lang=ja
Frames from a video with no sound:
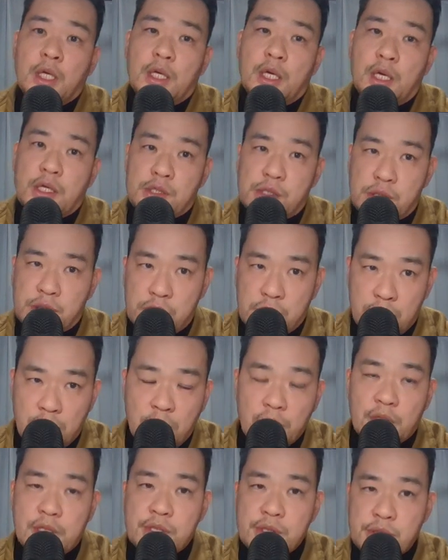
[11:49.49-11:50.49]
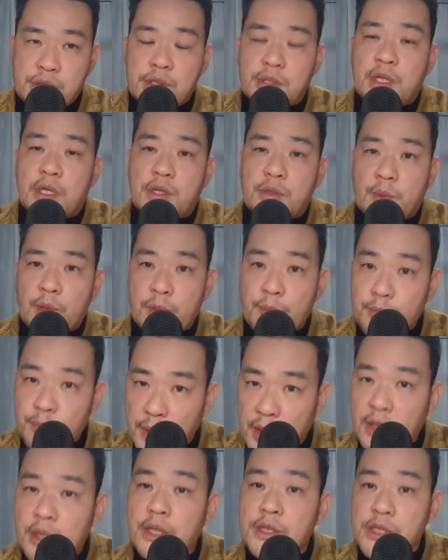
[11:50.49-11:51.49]
えー、すごい傷ついた人もいっ
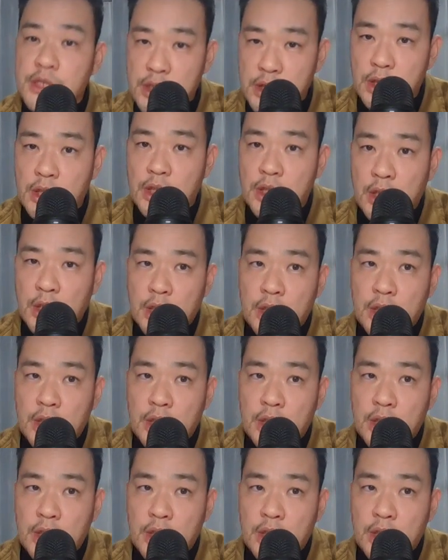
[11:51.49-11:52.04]
ぱいいたし、